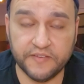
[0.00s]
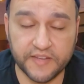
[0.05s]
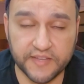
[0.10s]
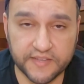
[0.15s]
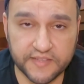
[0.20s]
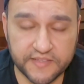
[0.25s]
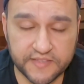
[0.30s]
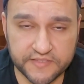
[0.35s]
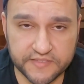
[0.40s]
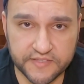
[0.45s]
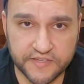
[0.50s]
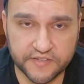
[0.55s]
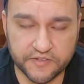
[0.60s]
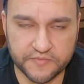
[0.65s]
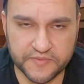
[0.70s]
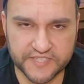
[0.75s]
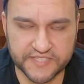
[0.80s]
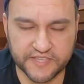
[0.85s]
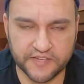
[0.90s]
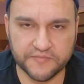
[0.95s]
Fala galerinha,
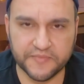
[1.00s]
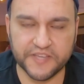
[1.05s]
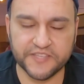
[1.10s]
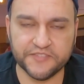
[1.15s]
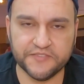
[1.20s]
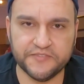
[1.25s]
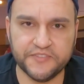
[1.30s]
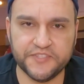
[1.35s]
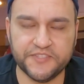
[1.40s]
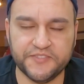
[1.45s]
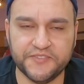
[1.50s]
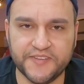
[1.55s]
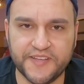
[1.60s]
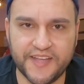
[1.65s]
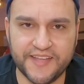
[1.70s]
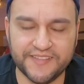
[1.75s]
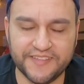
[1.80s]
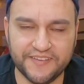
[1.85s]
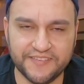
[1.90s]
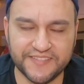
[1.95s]
começando mais um vídeo no
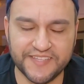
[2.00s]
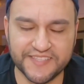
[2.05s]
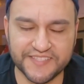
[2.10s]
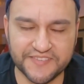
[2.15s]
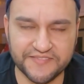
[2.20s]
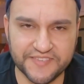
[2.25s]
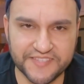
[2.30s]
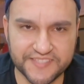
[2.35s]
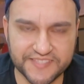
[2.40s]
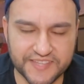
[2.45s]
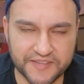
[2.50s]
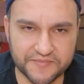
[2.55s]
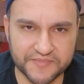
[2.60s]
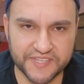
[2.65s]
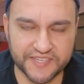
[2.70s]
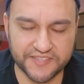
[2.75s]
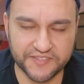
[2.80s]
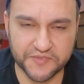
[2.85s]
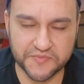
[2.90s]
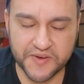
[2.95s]
canal e dessa vez estamos
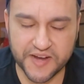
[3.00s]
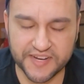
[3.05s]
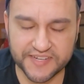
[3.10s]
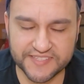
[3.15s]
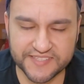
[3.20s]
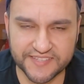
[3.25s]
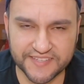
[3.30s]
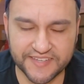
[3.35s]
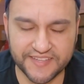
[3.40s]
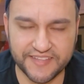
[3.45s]
aqui no barzinho,